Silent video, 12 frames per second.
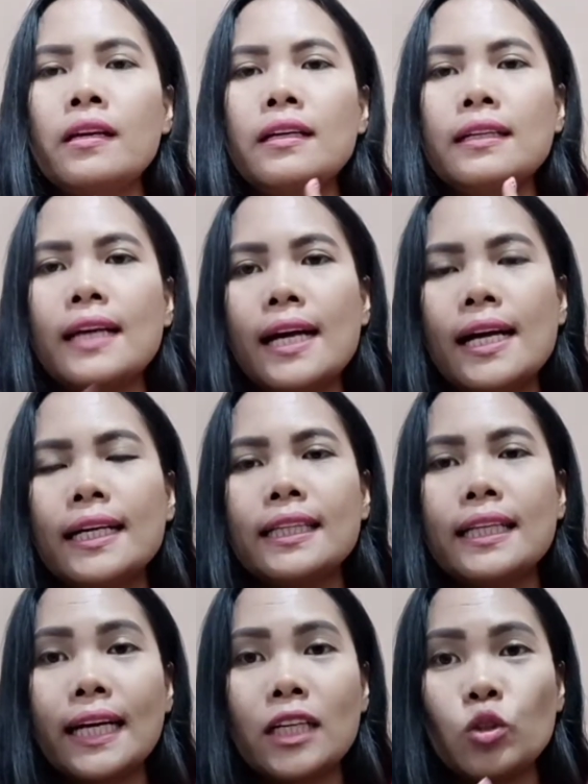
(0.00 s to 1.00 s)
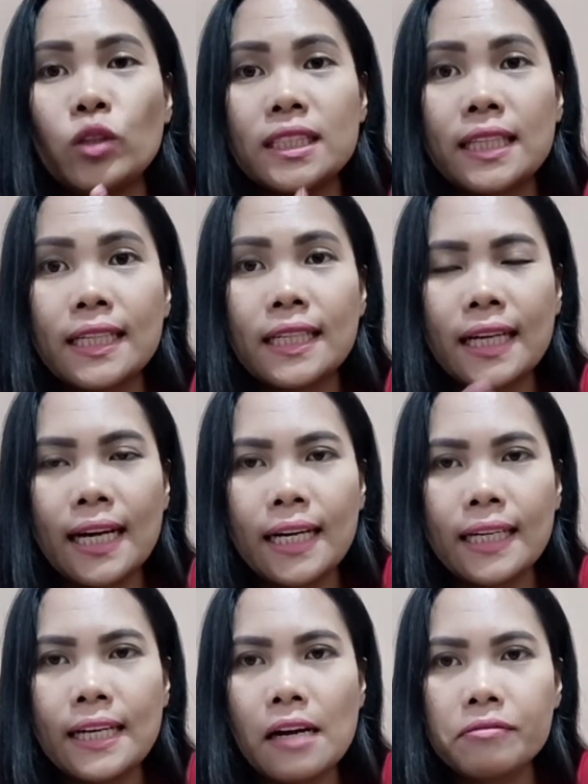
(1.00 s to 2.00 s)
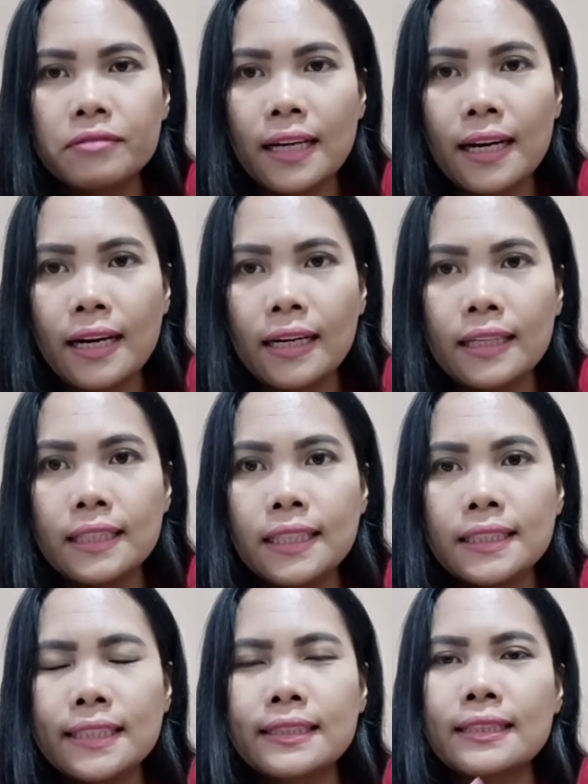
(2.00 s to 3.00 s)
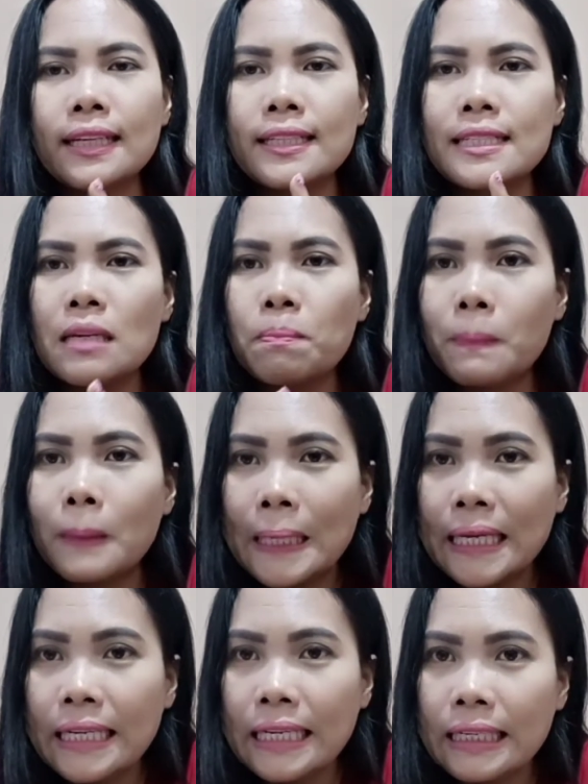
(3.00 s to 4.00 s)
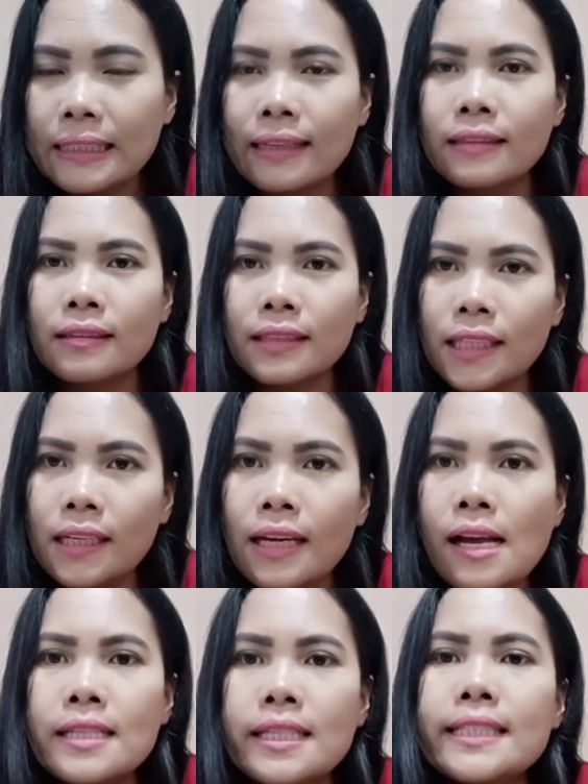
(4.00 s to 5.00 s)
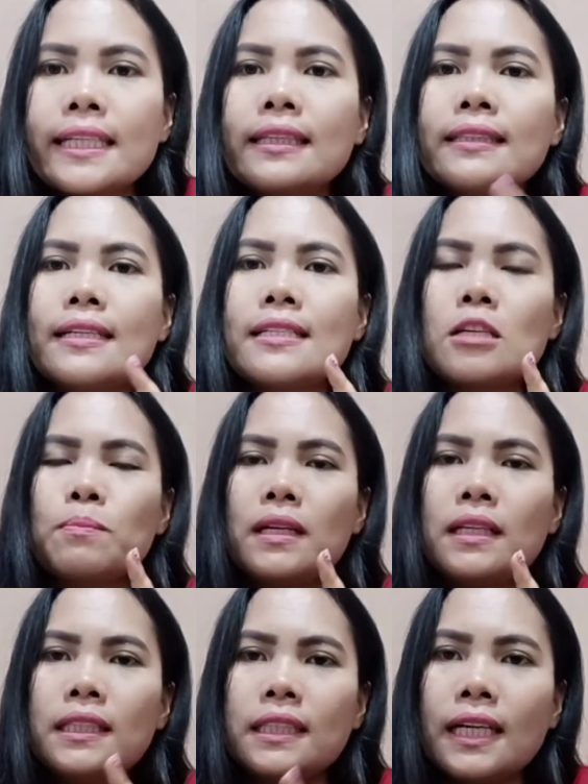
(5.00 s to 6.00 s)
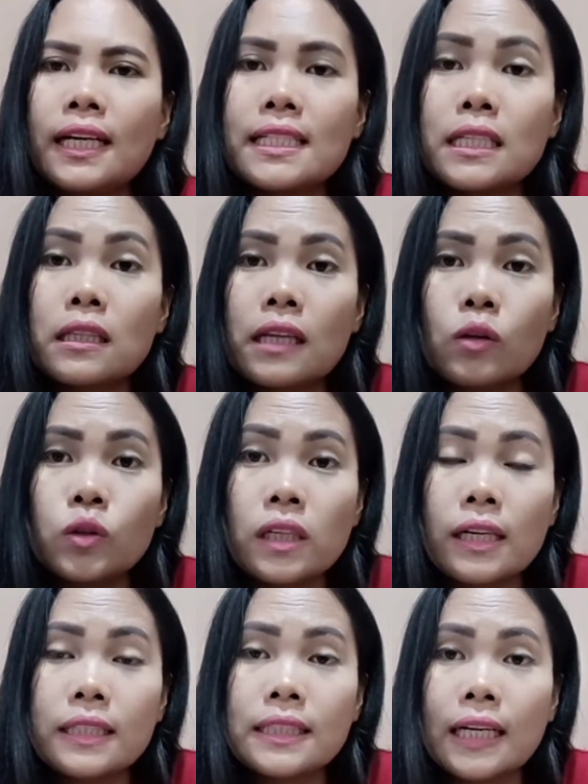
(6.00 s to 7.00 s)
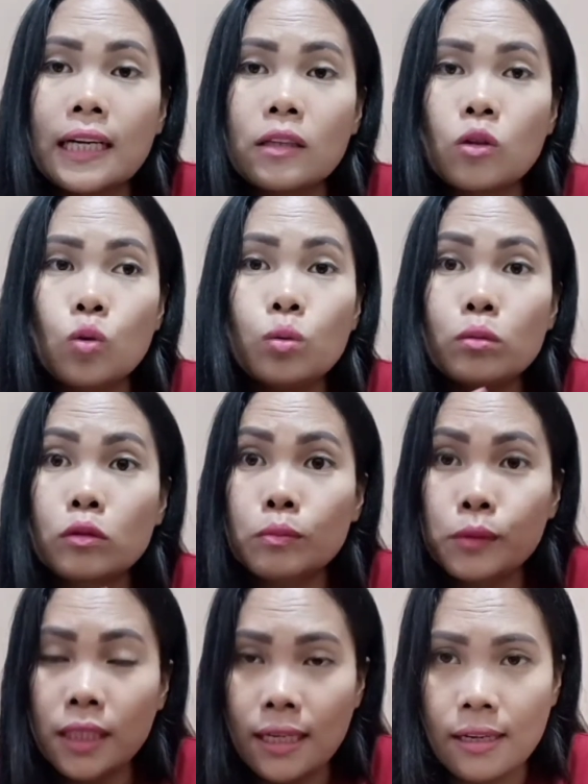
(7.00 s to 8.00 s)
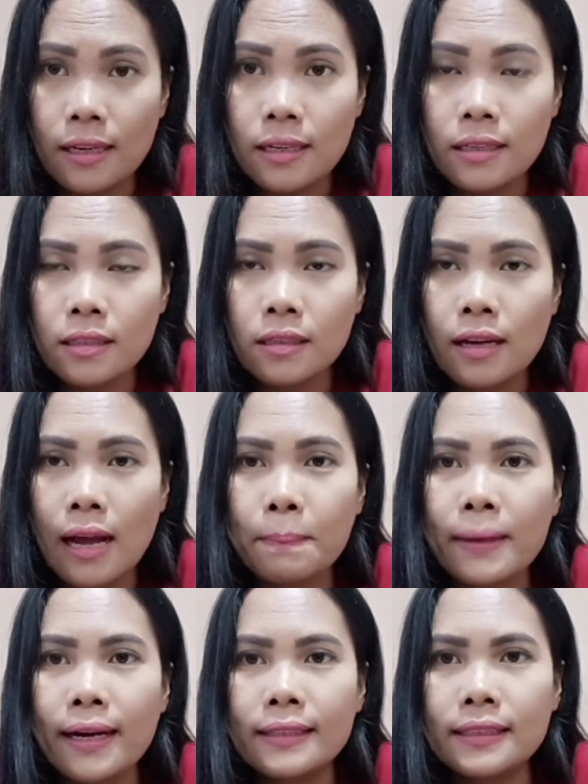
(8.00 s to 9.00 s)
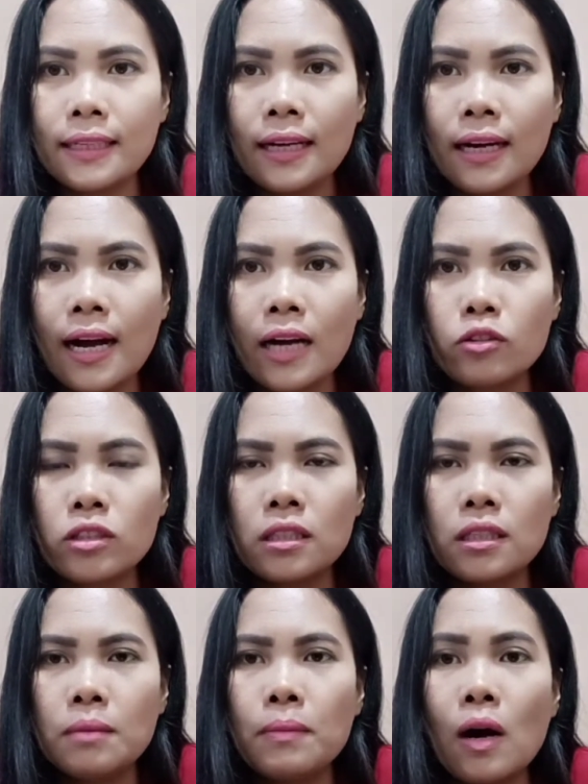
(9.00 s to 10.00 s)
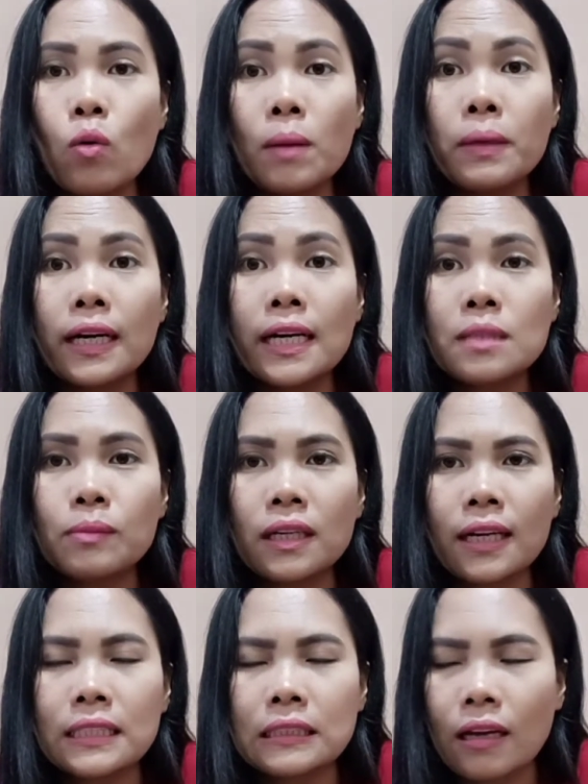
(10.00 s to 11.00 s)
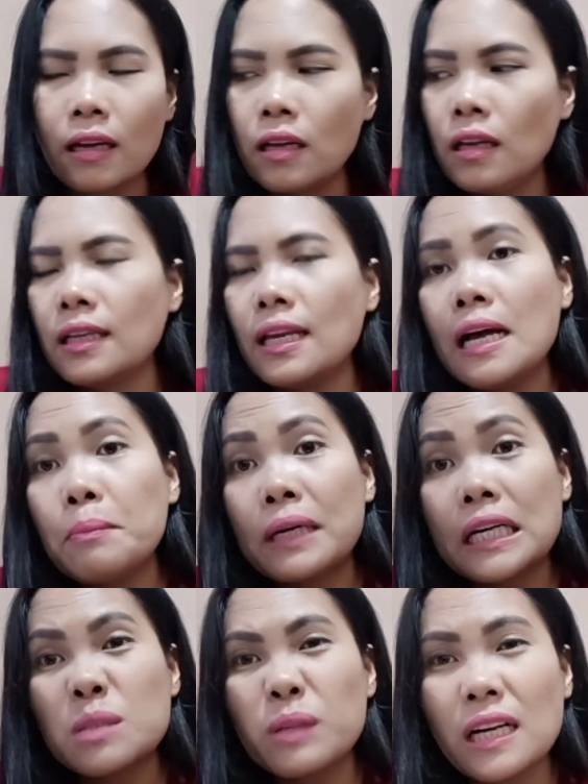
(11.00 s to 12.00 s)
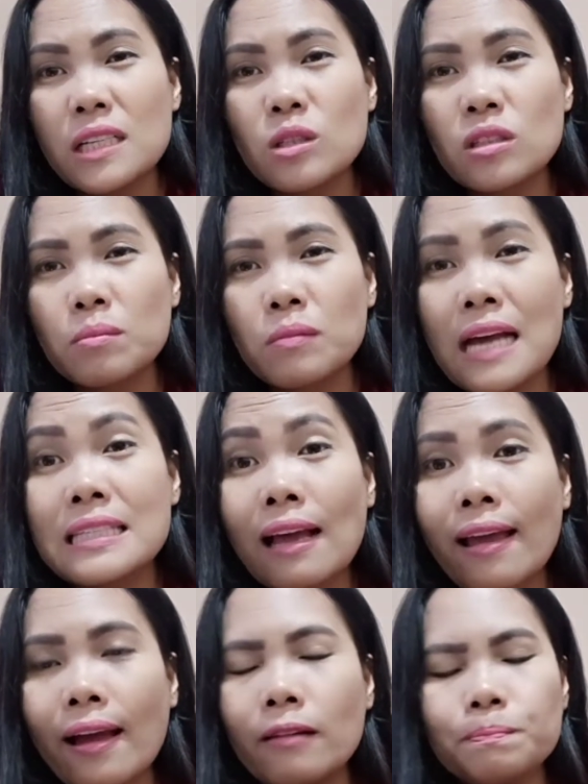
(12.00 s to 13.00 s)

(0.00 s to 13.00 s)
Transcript: Nah, kita ke Indonesia nih kan, daftar ke catatan sipil. Nanti si catatan sipil ini kasih tahu syarat-syarat umumnya apa aja yang harus dibawa berkas-berkasnya. Ya, berkas-berkas biasa ya.